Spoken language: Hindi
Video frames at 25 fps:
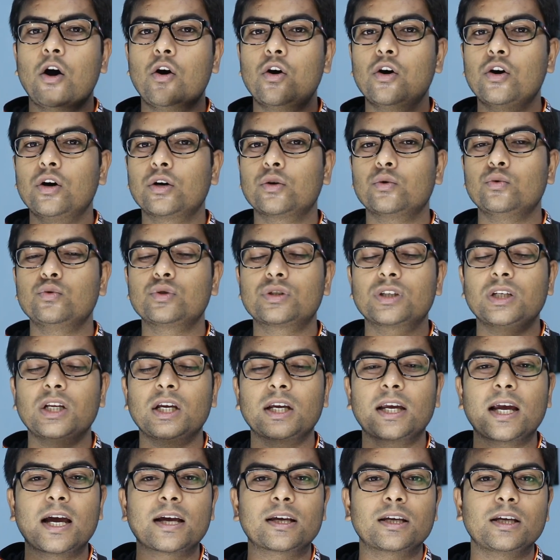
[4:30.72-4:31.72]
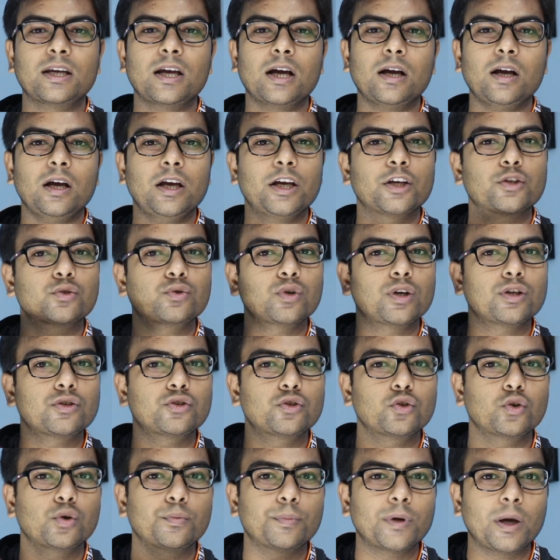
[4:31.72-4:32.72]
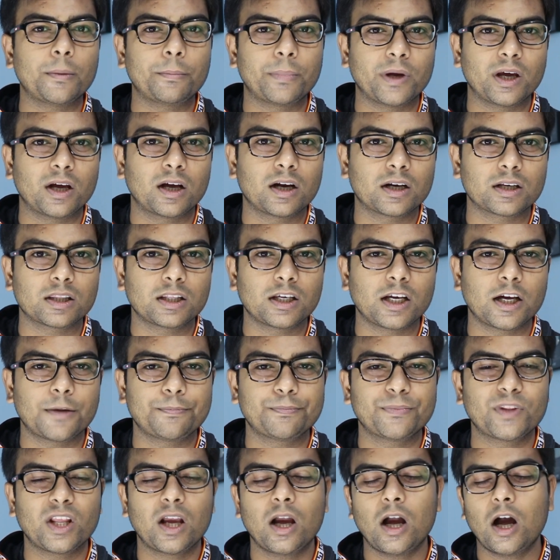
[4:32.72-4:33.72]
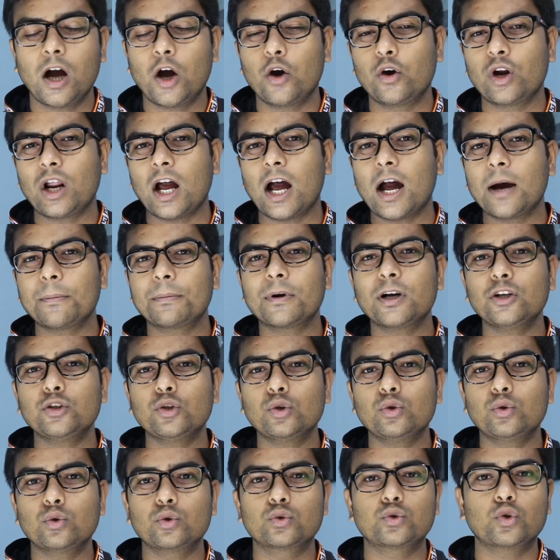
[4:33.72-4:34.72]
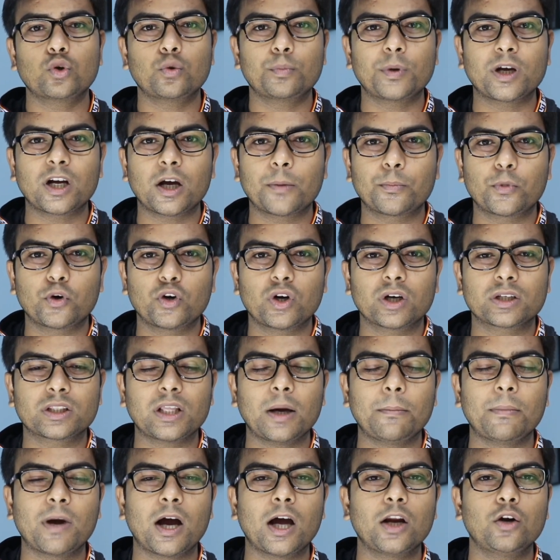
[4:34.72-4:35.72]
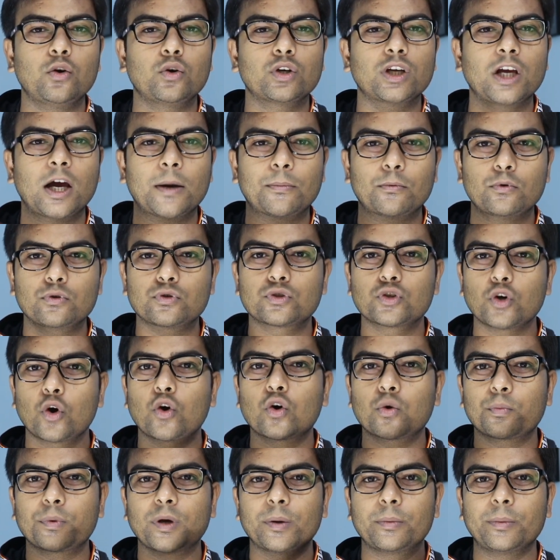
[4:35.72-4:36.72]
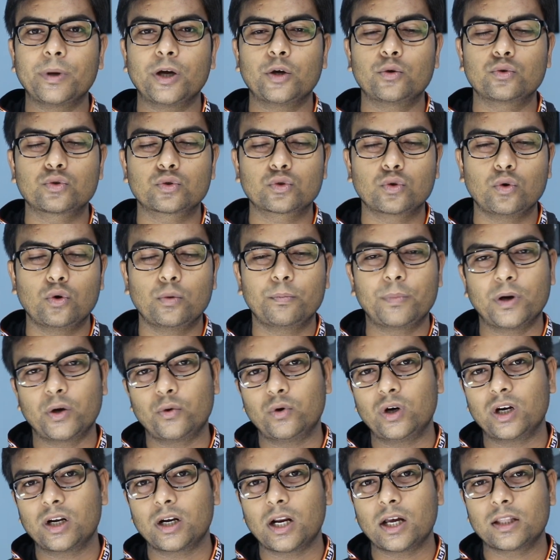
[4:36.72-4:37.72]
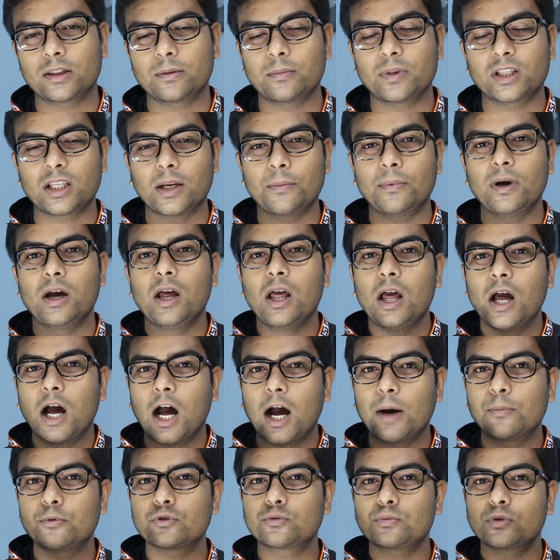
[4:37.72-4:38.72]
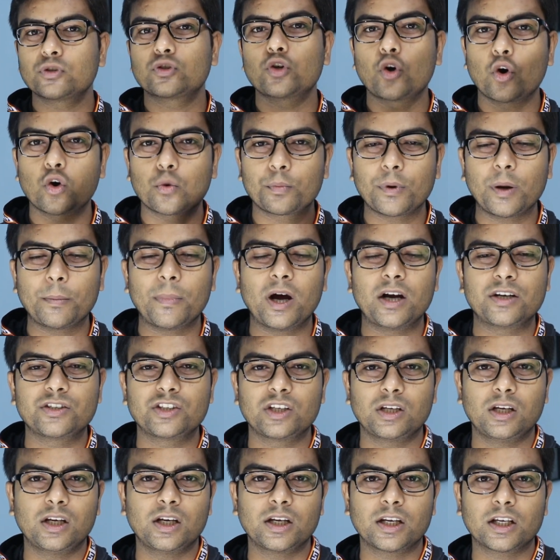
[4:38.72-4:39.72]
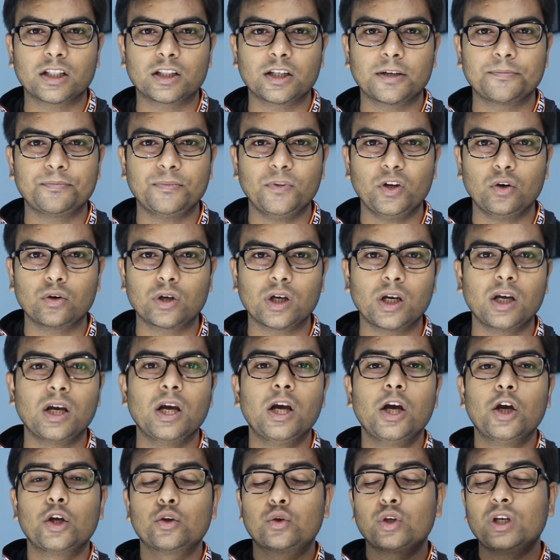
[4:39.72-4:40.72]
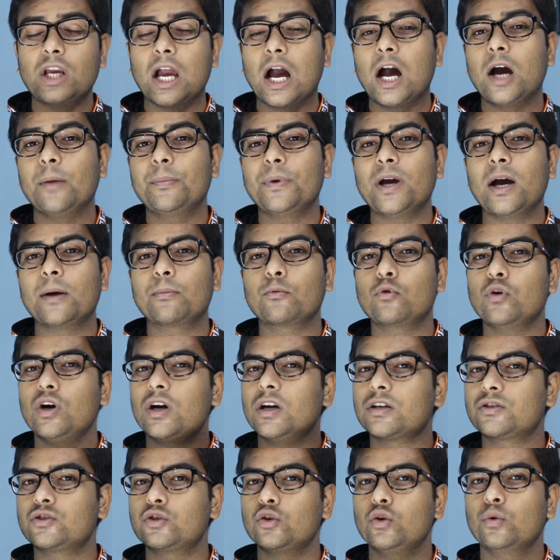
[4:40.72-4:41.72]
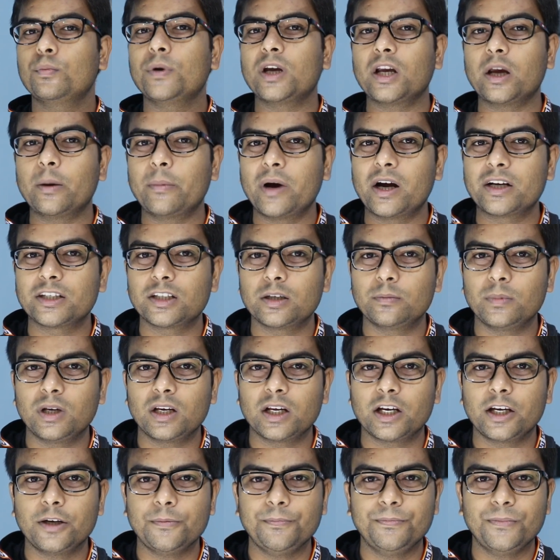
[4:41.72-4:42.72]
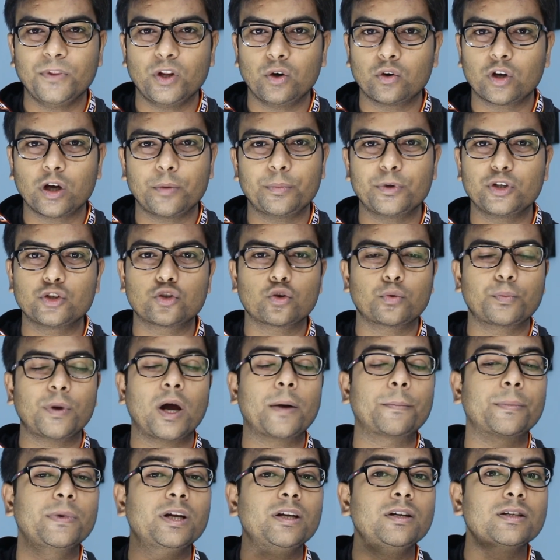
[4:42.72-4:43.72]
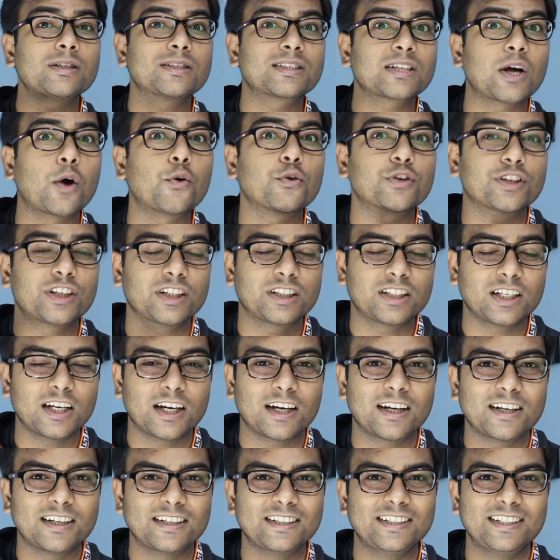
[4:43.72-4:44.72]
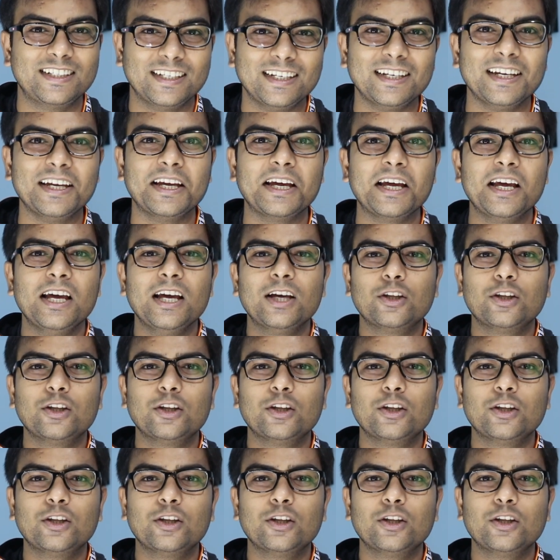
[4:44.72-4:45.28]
और उसने क्या किया एक सौ अस्सी रुपया पे कर दिया और आपका जो दो सौ रुपए का प्रोडक्ट था मान लो कि आपको सौ रुपए में उसको परवट रहा था मतलब आप उसमें सौ रुपए मार्जिन ले रहे थे ओके तो यहाँ पे आपको अस्सी रुपए की मार्जिन मिल गई ओके बीस रुपए आपने डिस्काउंट दे दिया ठीक है